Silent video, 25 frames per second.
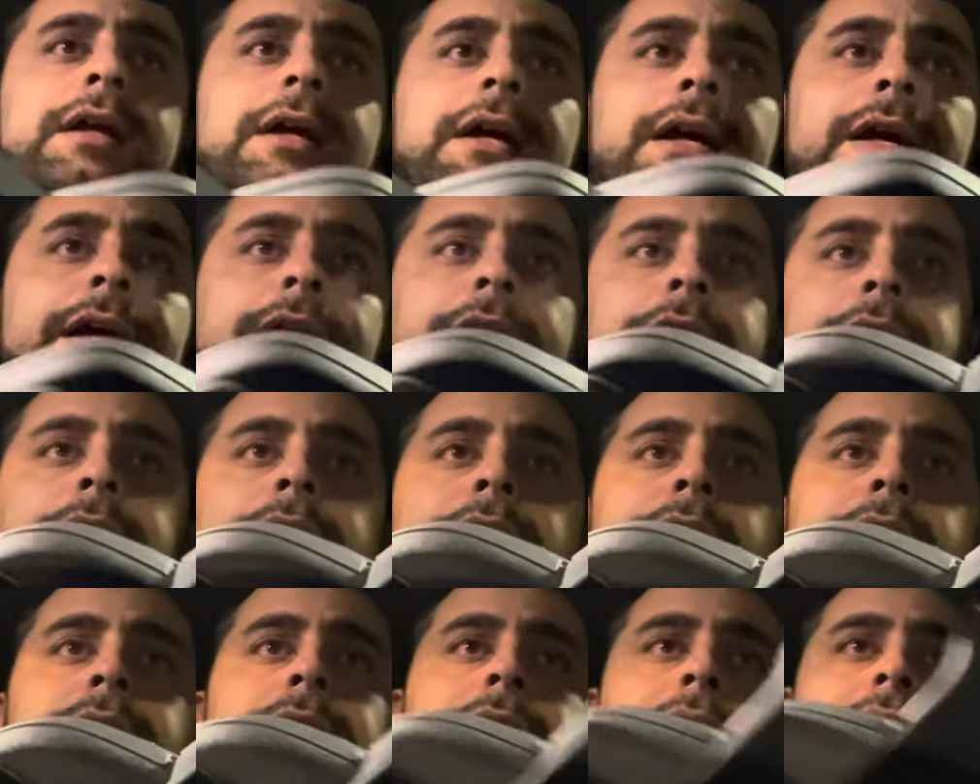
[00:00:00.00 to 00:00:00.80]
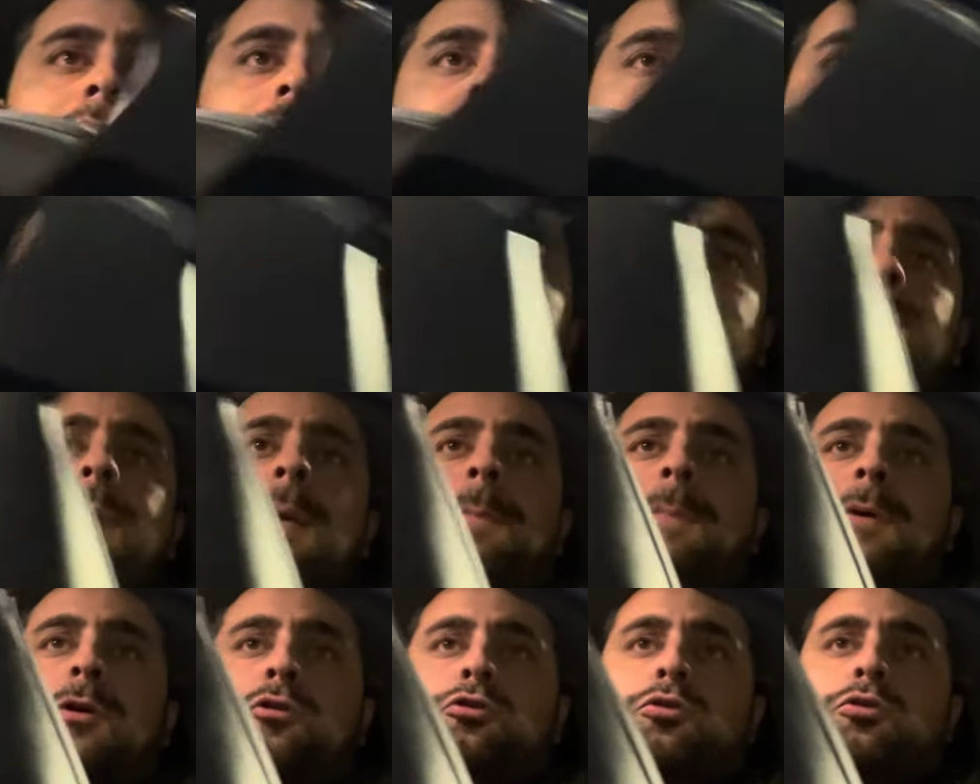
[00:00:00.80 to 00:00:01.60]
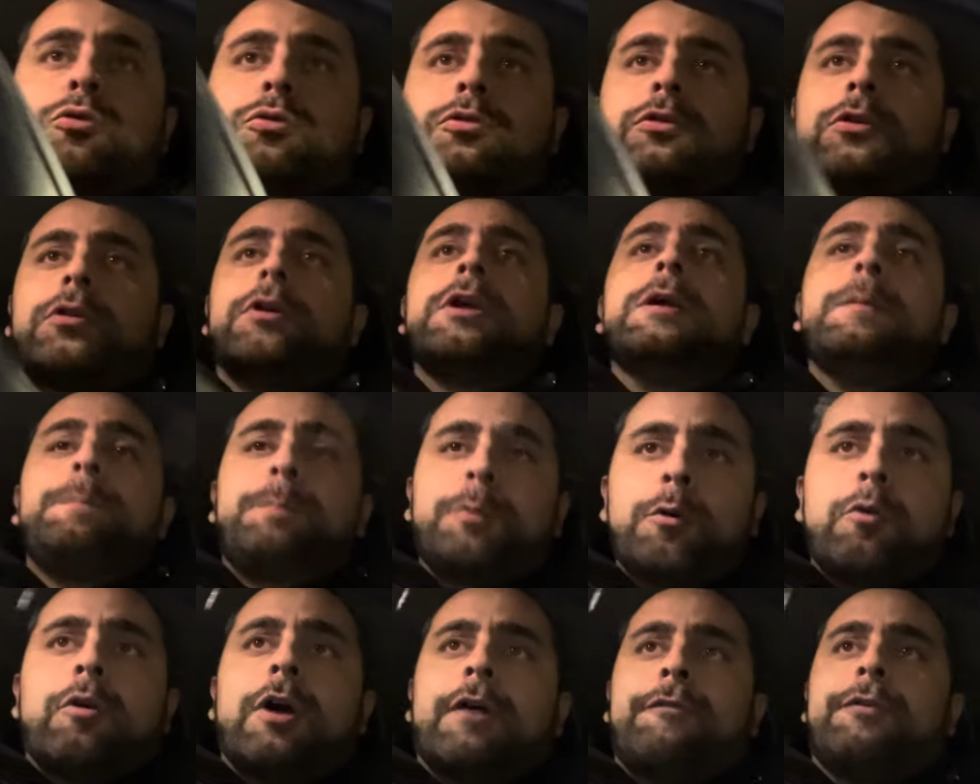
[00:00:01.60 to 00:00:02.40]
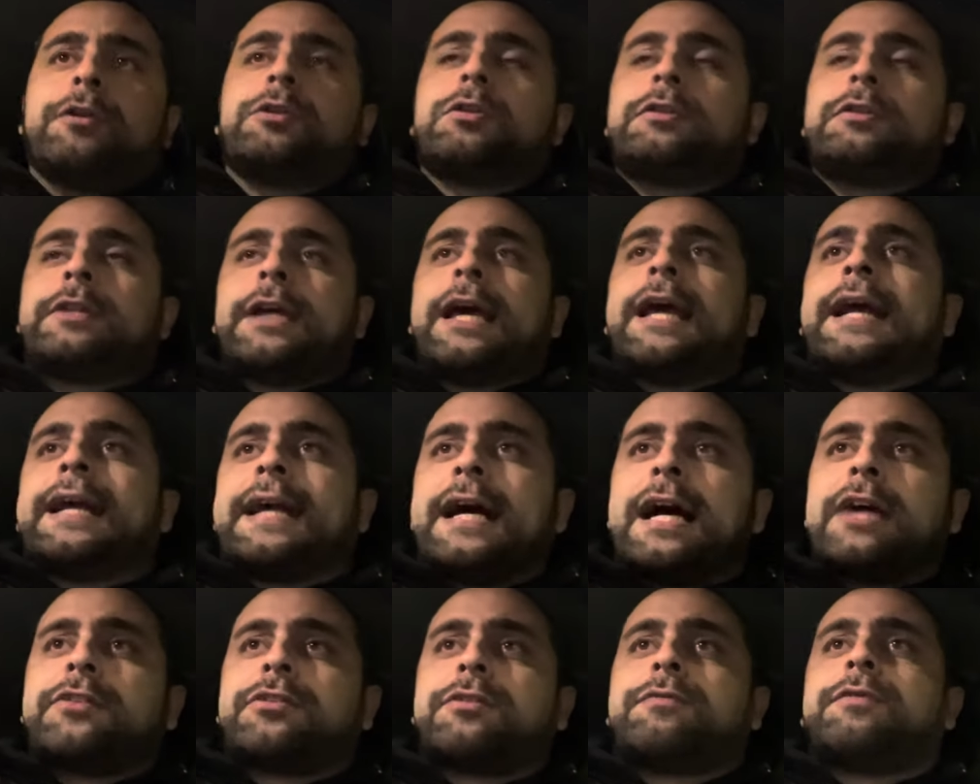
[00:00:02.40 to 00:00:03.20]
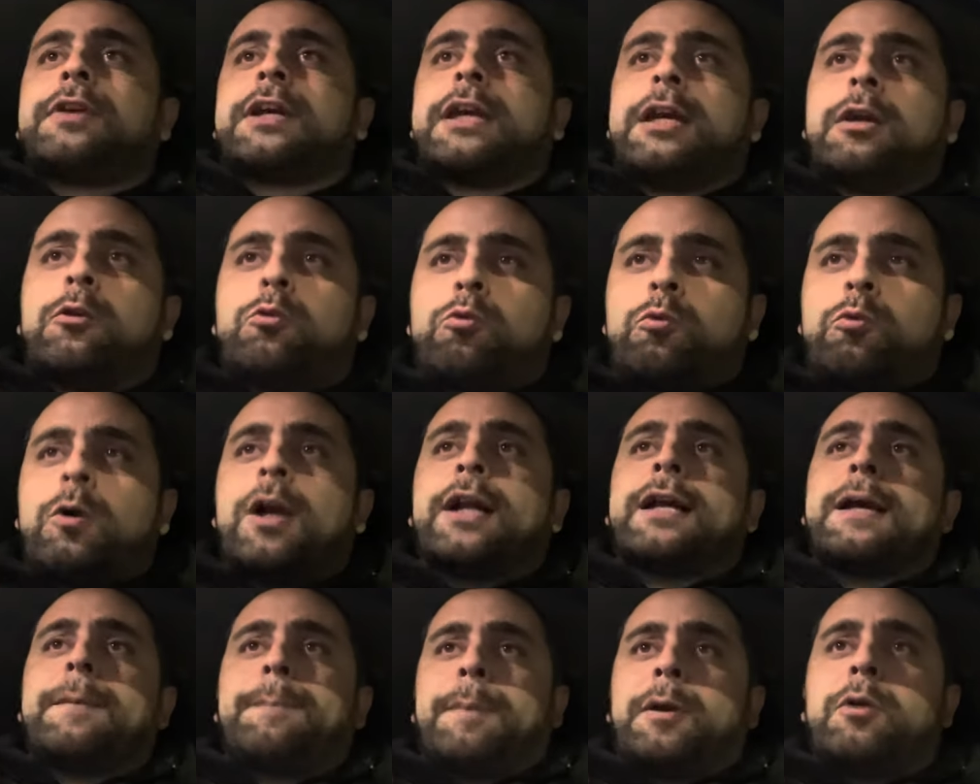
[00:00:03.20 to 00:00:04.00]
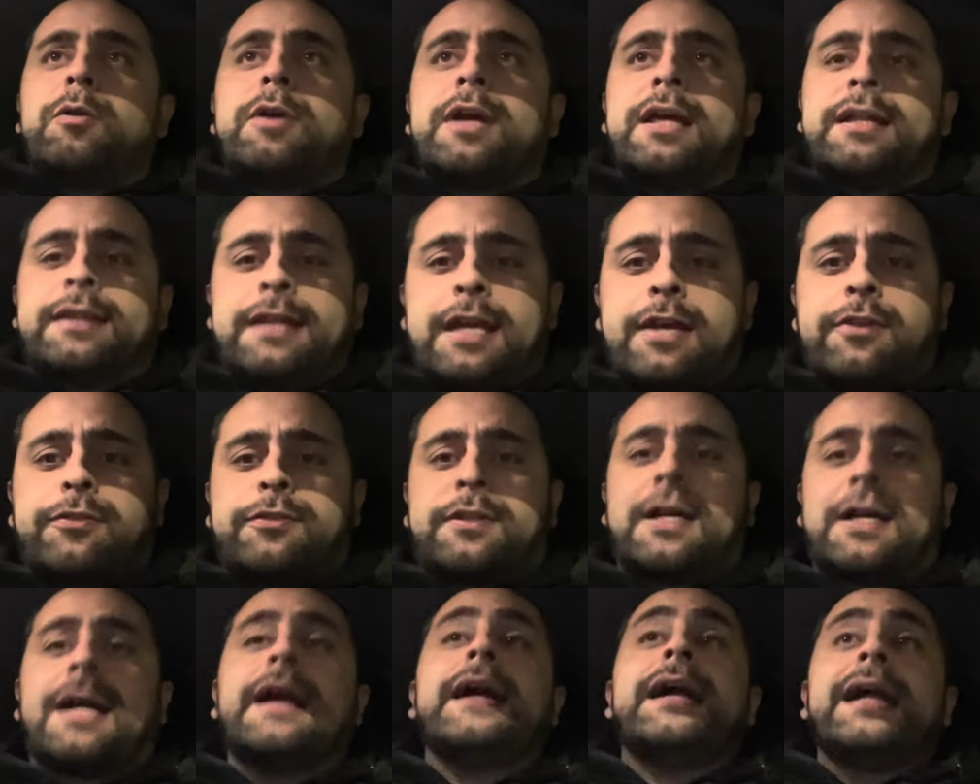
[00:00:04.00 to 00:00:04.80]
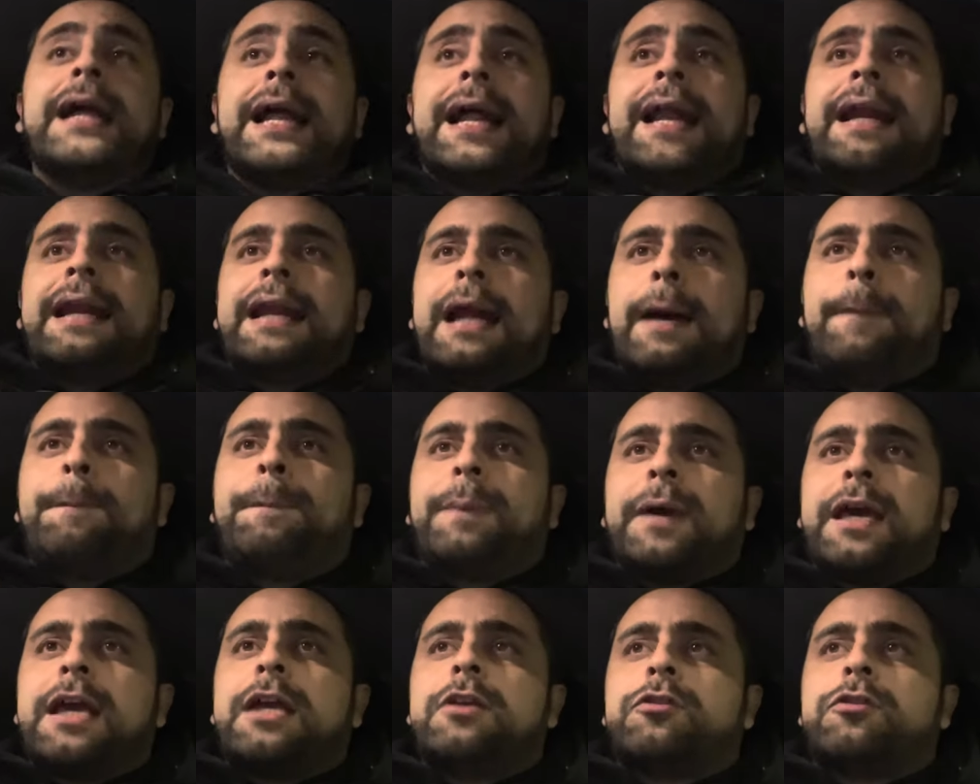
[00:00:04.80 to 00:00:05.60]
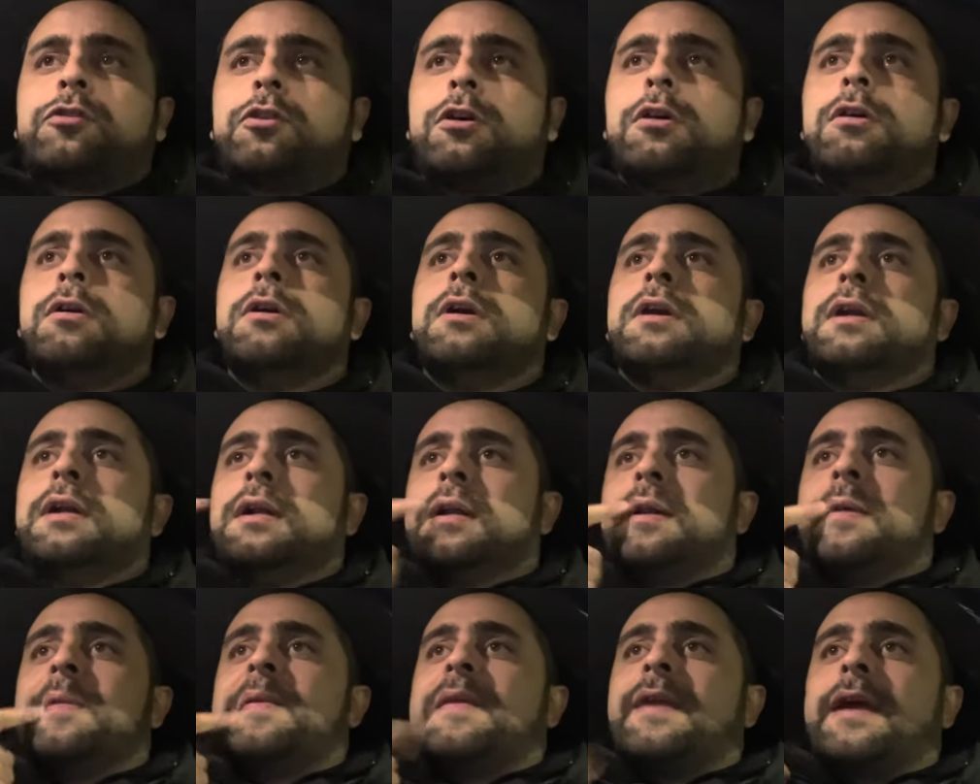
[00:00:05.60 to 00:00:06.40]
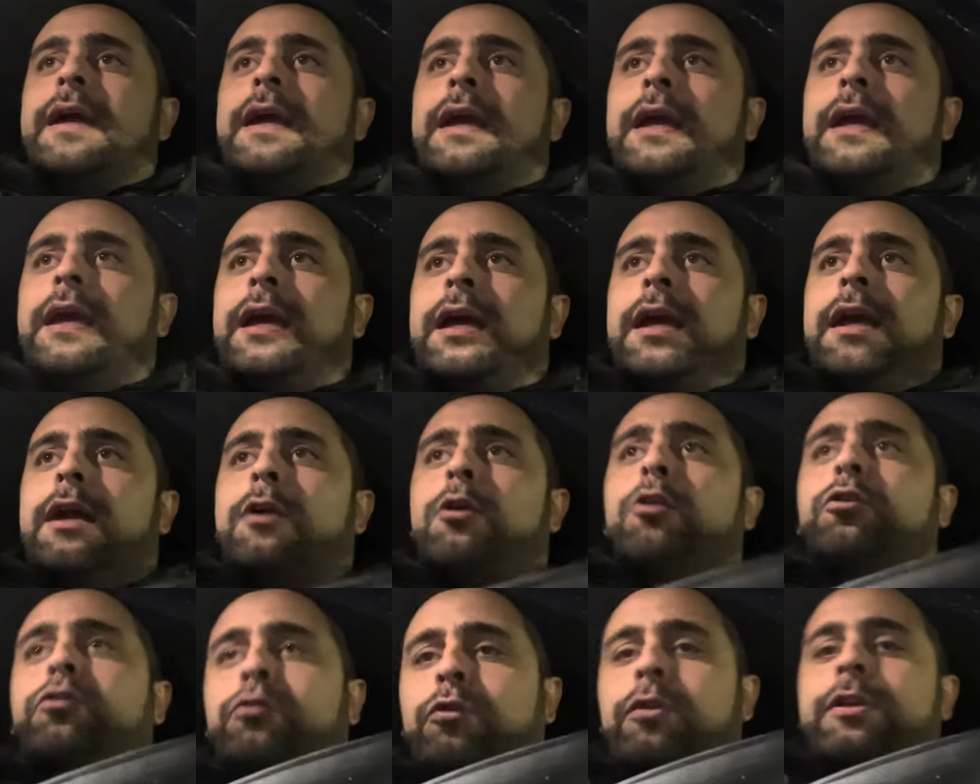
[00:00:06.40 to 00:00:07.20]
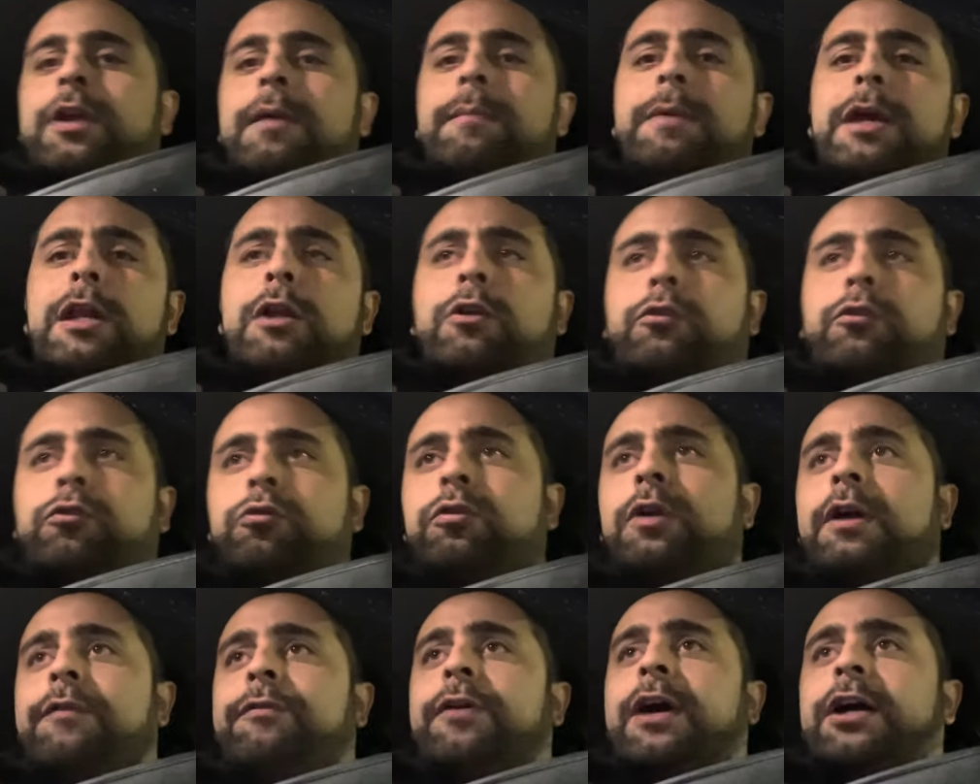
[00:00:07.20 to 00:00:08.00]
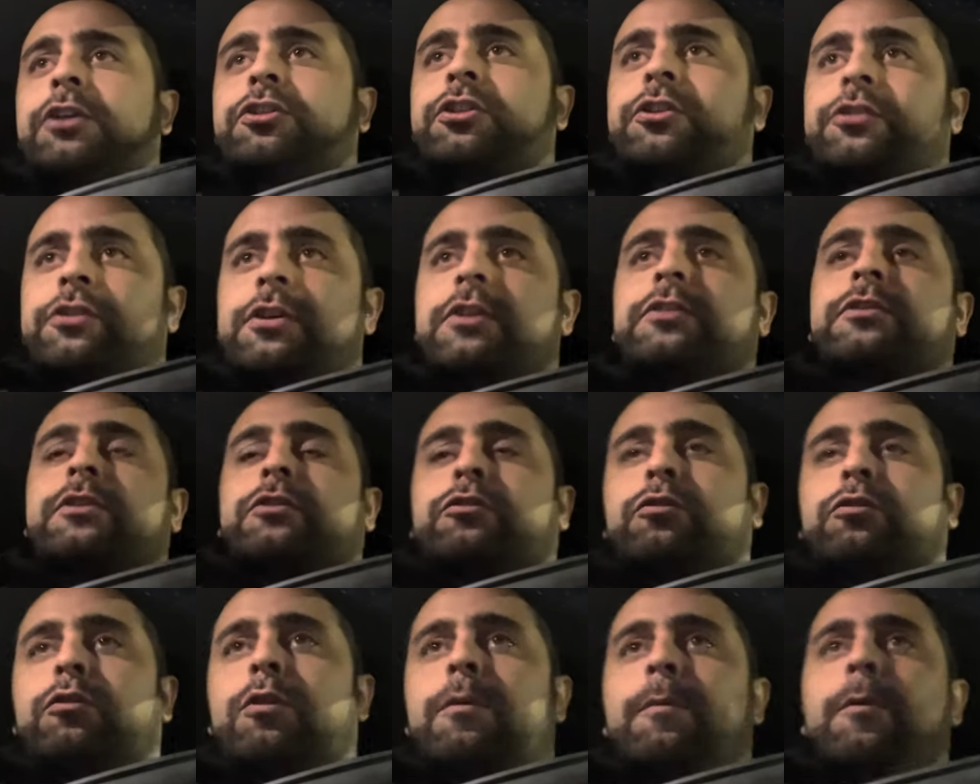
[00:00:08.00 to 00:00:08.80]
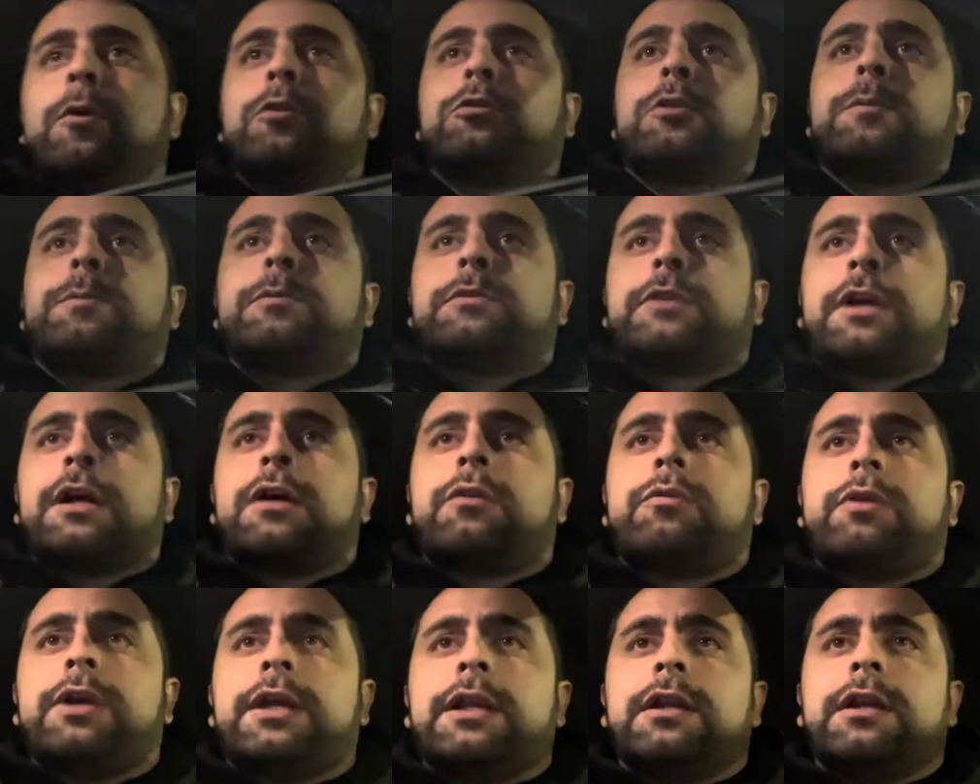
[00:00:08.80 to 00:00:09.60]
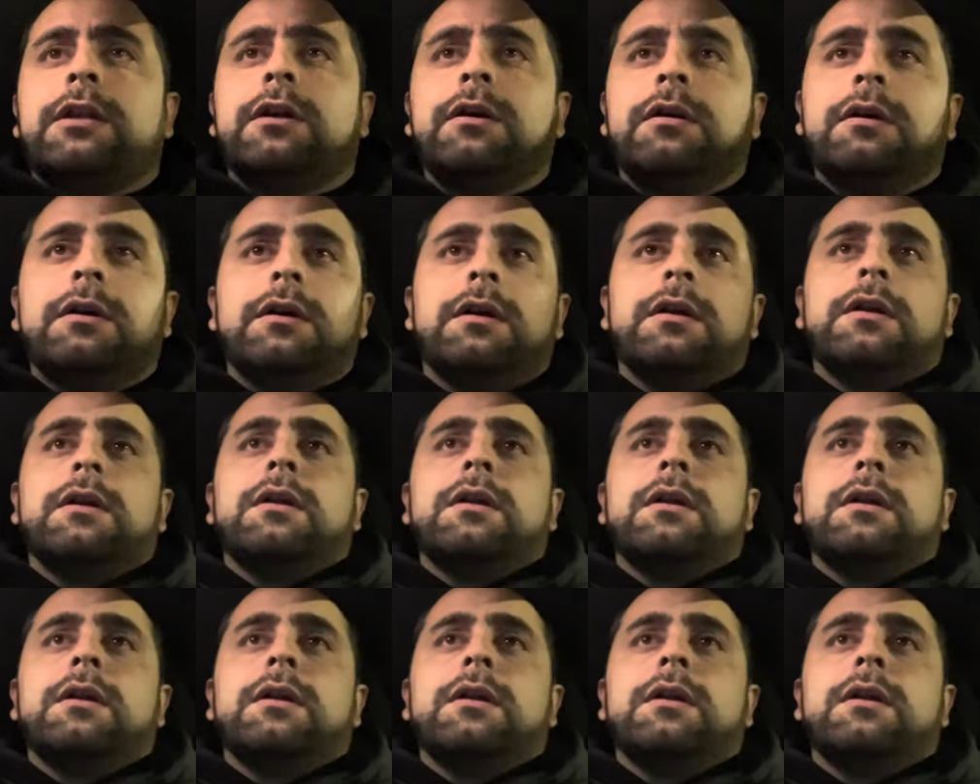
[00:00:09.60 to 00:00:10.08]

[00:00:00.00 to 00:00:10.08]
E quindi mi è piaciuto. In più ha fatto tre cast perché qualche pallone di testa l'ha preso. E con Scogliamillo sulla fascia sinistra sono molto più tranquillo.